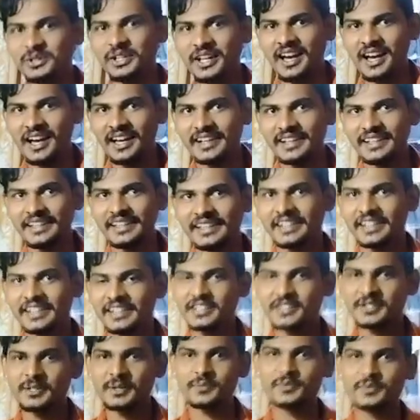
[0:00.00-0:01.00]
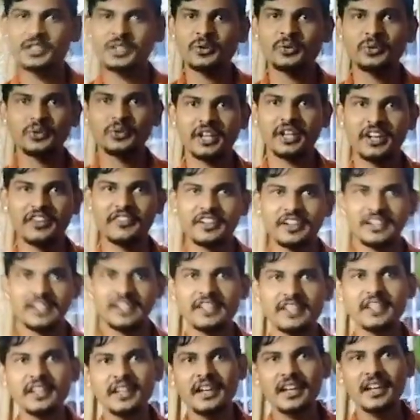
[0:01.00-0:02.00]
ఆరింటికి డిస్టర్బ్ చేయకుండా ఎవరికి
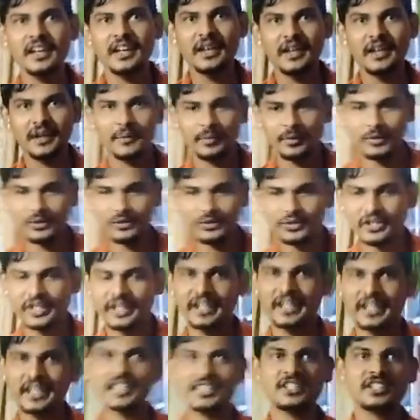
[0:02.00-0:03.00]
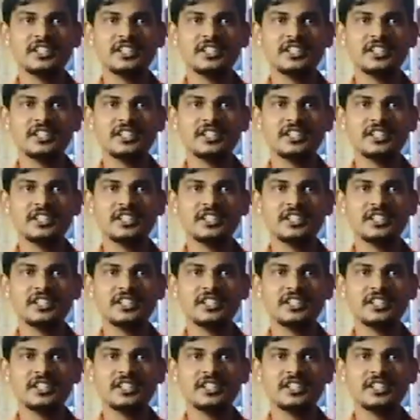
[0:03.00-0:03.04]
పొద్దునే లేచి